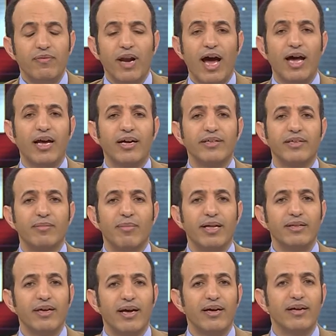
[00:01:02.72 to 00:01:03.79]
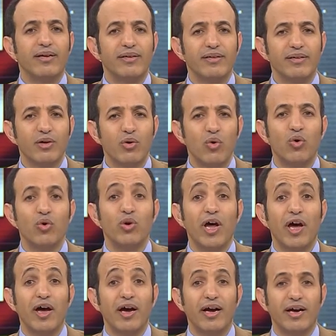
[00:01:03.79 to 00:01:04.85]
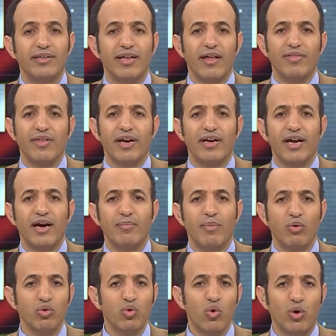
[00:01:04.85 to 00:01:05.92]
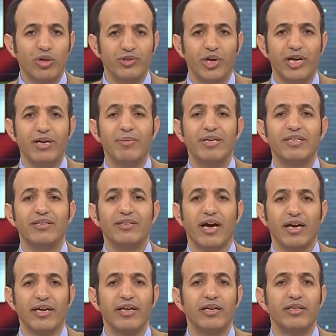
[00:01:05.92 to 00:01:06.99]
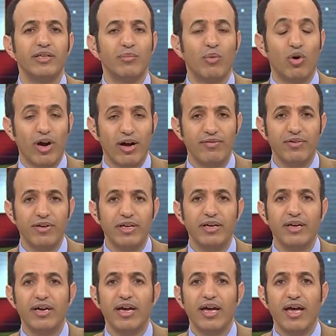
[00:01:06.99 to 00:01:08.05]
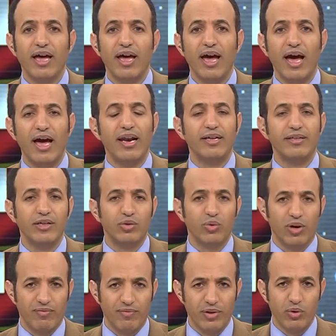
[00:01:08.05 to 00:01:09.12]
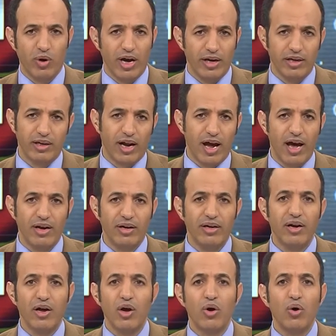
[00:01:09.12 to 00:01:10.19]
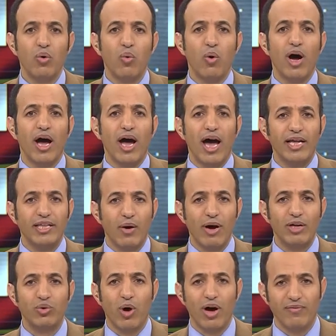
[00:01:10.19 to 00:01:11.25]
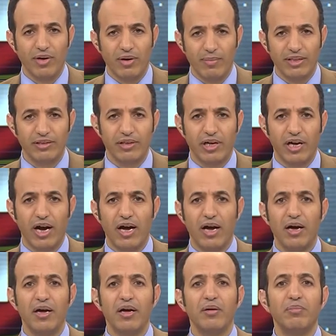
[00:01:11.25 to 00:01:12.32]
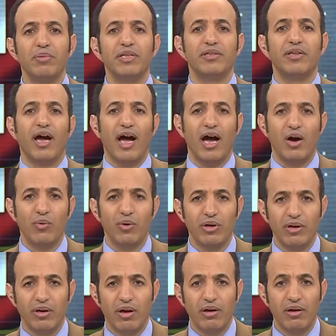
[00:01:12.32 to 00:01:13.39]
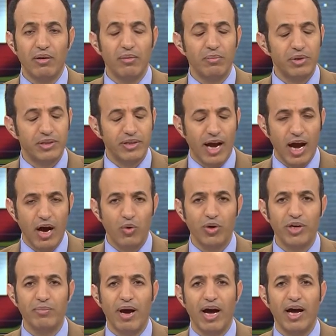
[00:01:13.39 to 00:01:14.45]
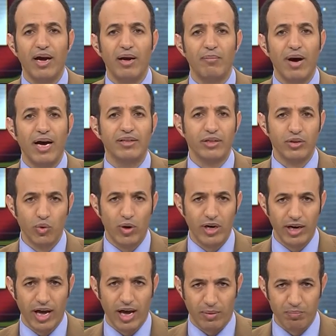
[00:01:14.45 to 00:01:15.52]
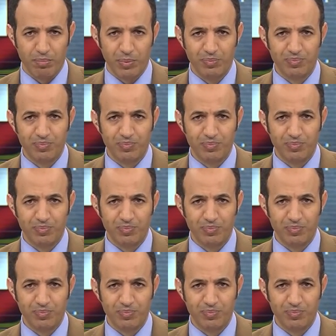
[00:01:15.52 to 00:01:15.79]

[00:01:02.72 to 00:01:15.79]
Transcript: في الحلقة الماضية كنا قد أثرنا موضوع جريمة التغيير الديمغرافي التي تنفذها إيران وأدواتها في المنطقة بالتعاون بالتعاون مع بعض دول الغرب